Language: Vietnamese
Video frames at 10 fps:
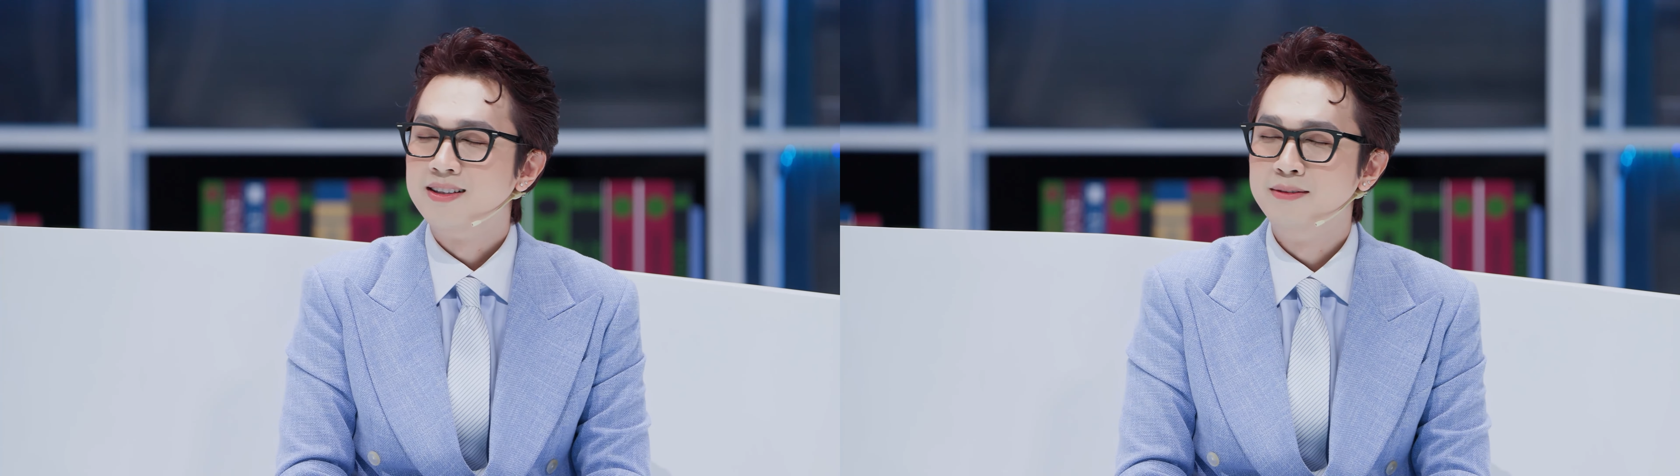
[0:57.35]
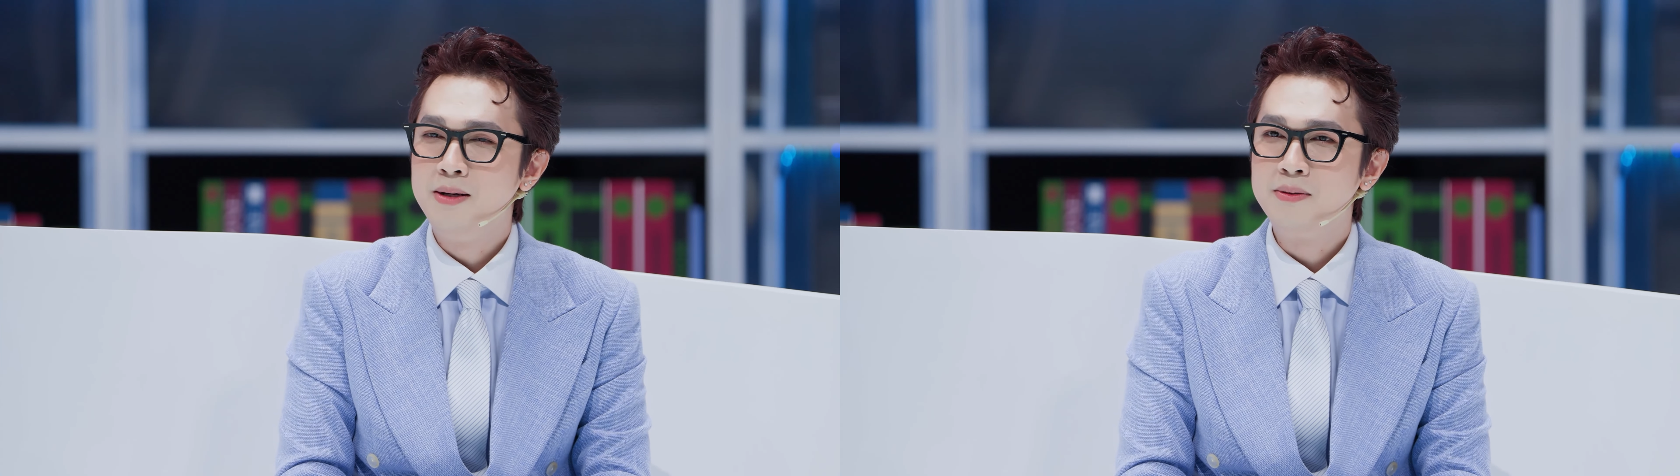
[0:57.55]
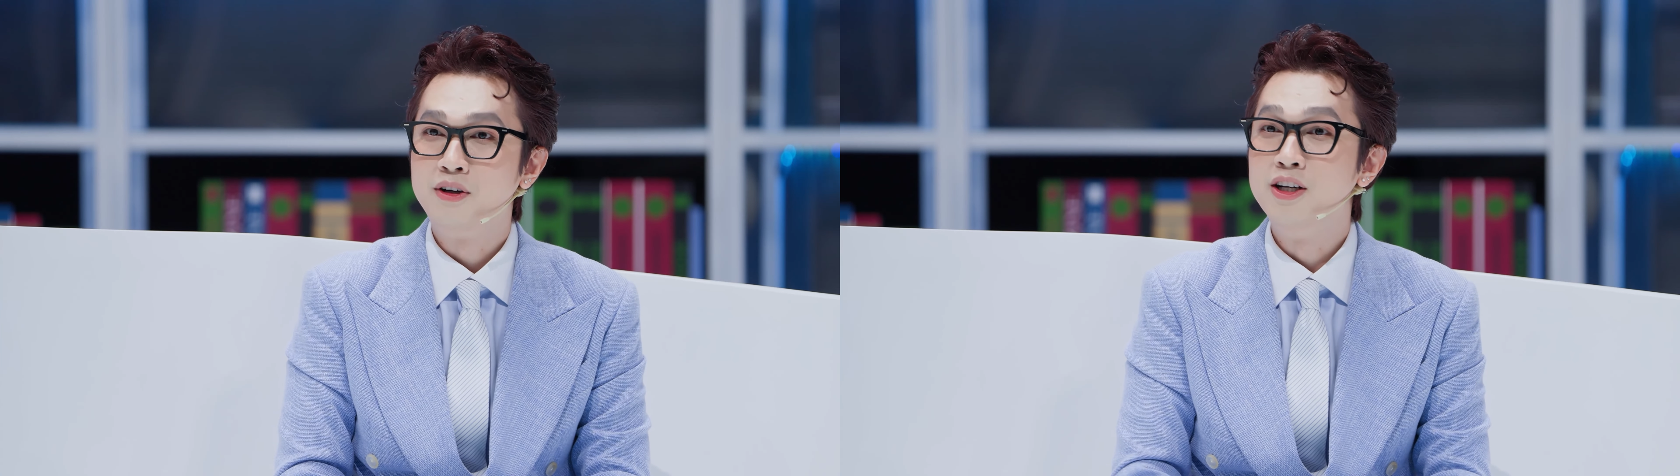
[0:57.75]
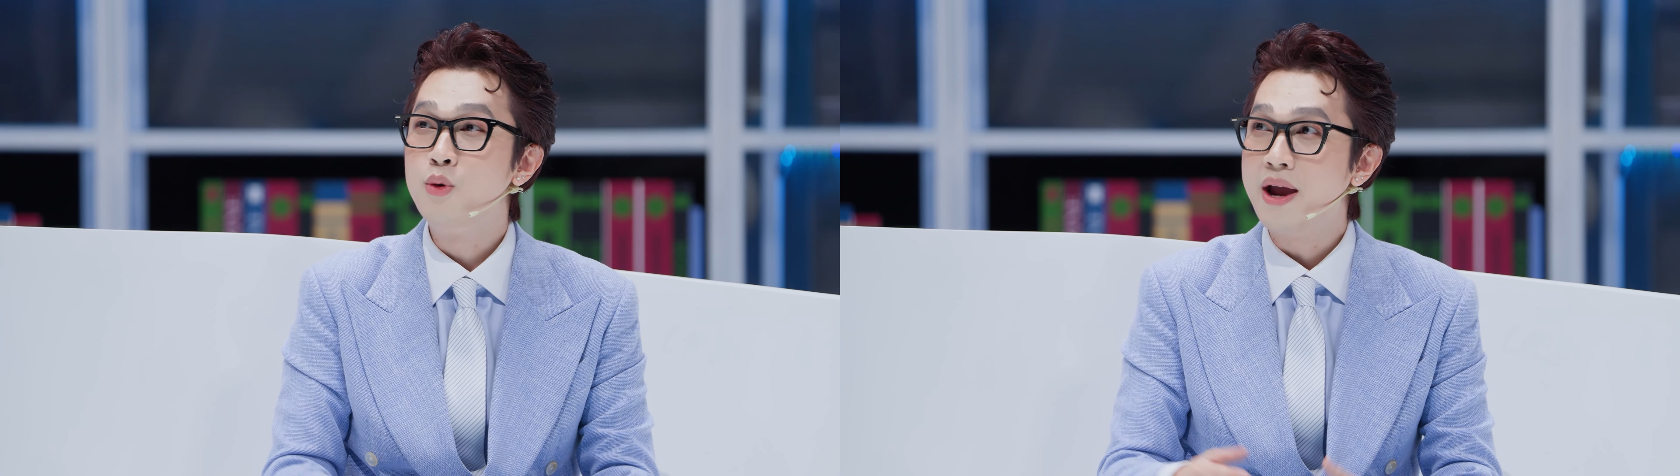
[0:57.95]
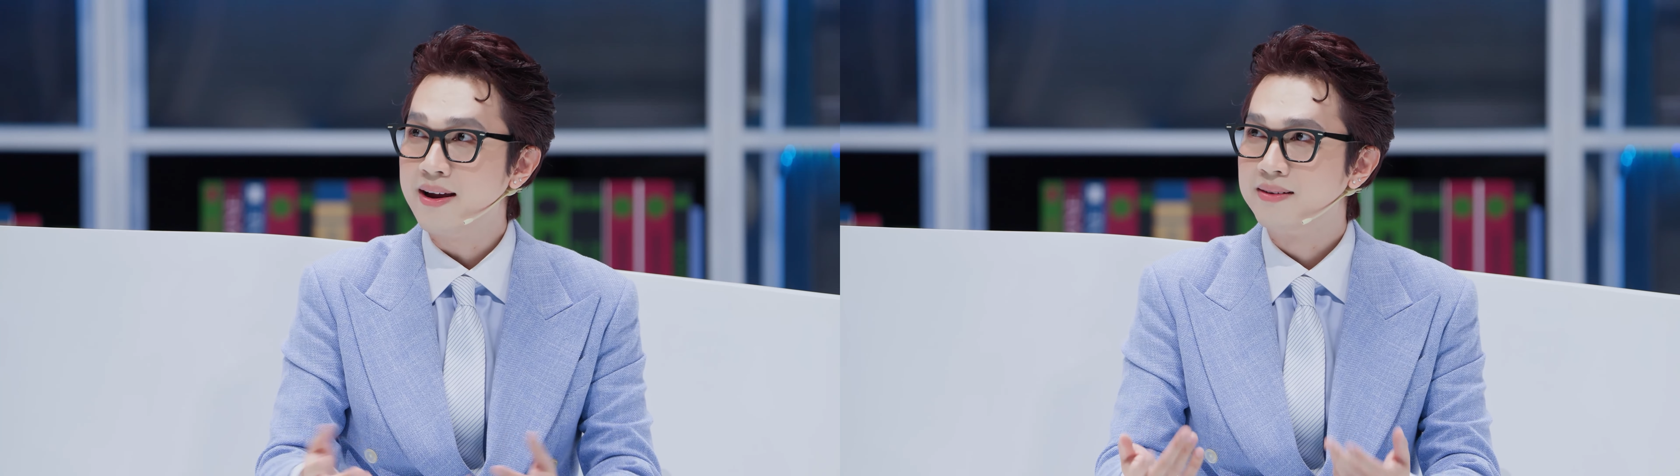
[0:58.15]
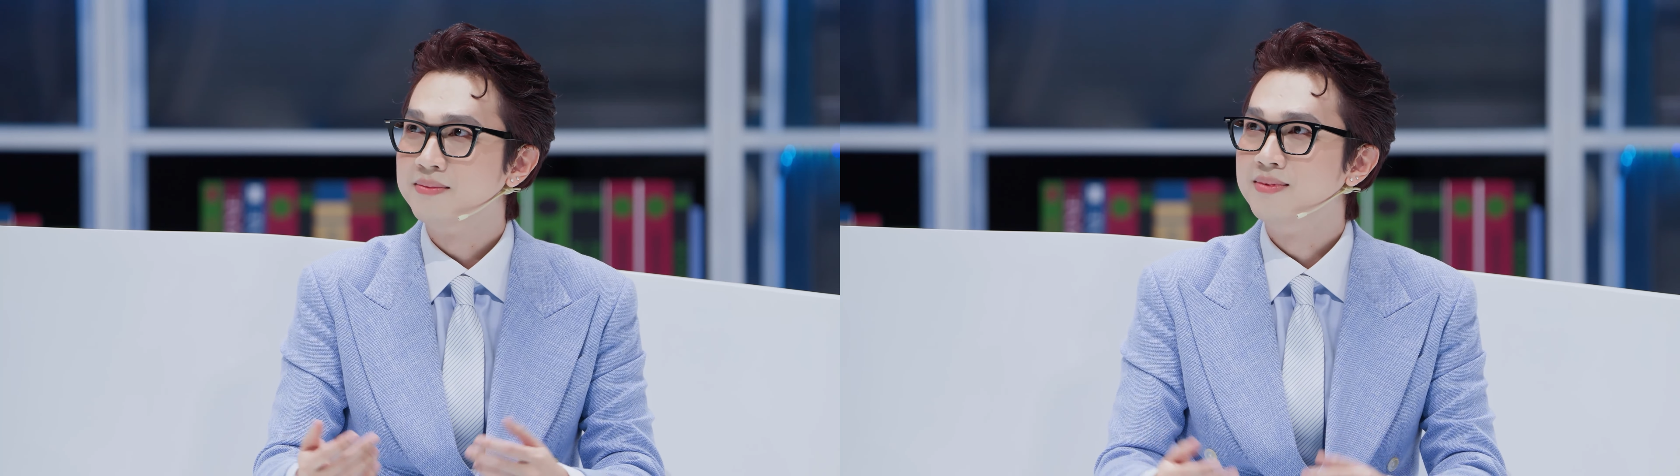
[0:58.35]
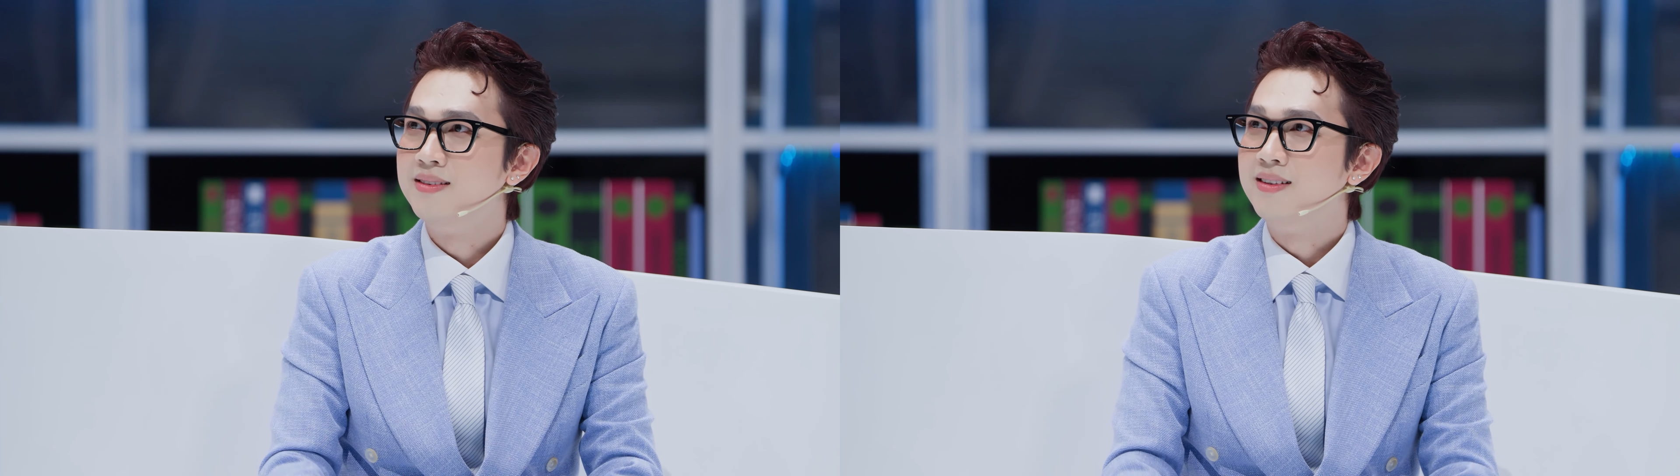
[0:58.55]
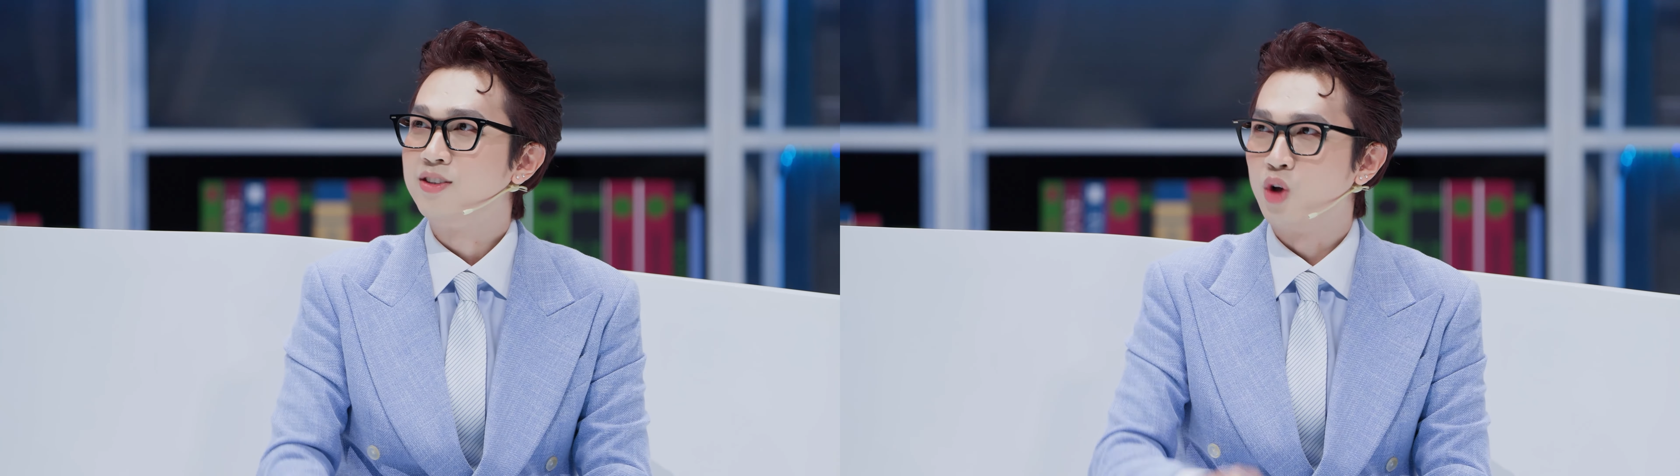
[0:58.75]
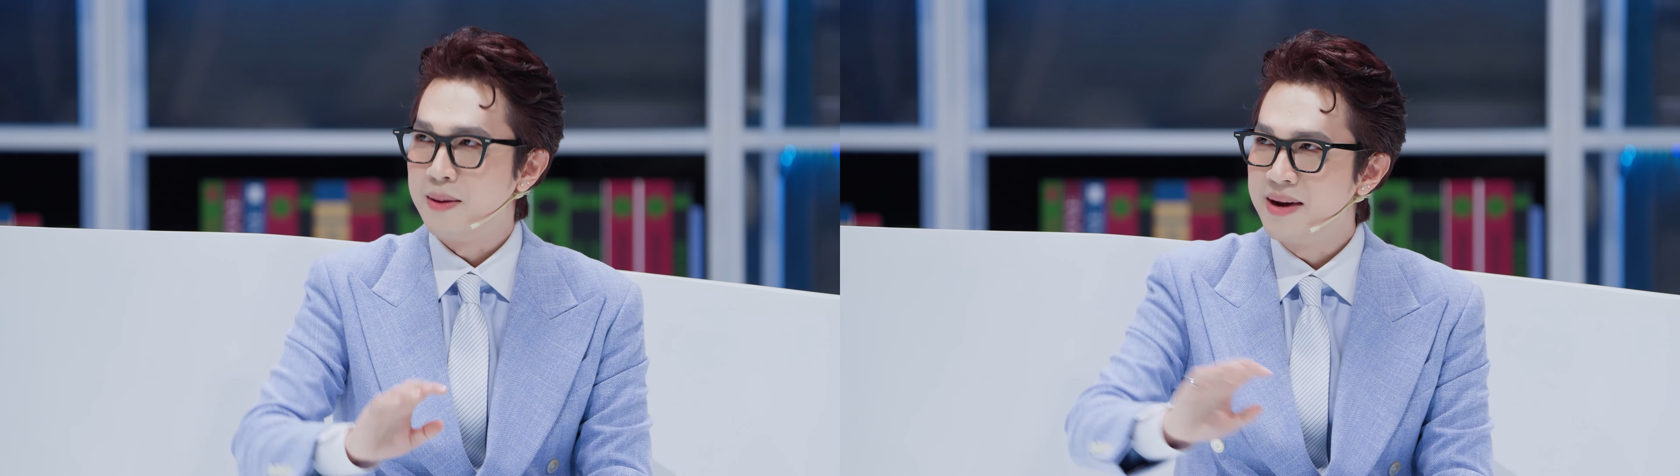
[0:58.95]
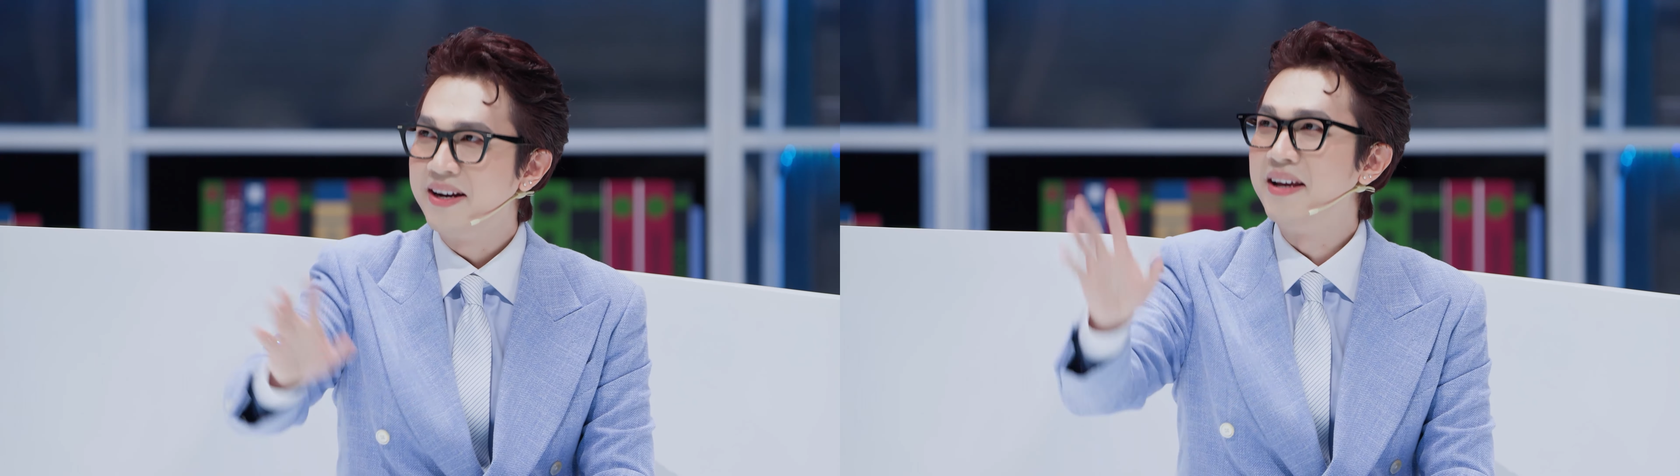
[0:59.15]
đúng không còn người quen
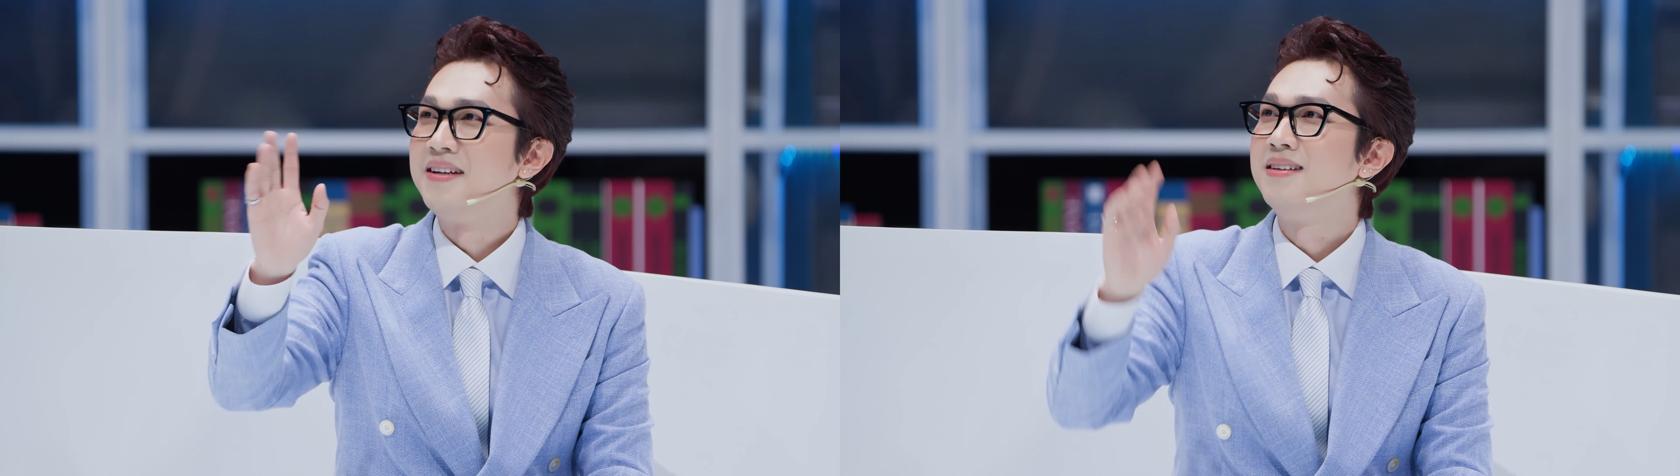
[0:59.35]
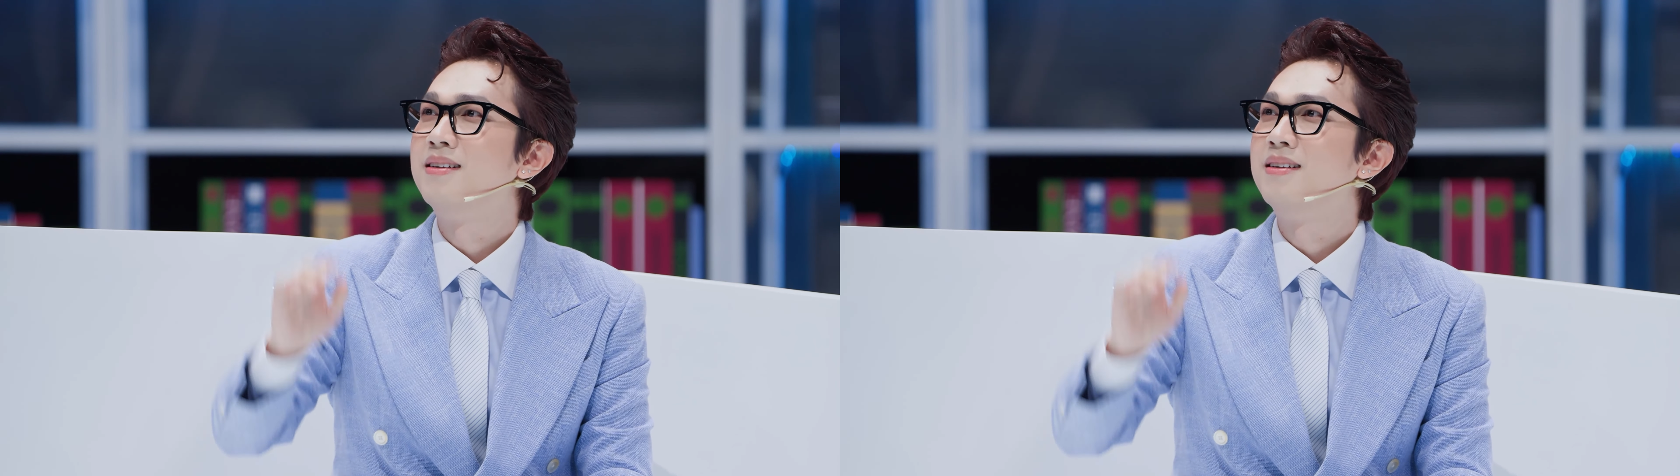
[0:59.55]
thoải mái đi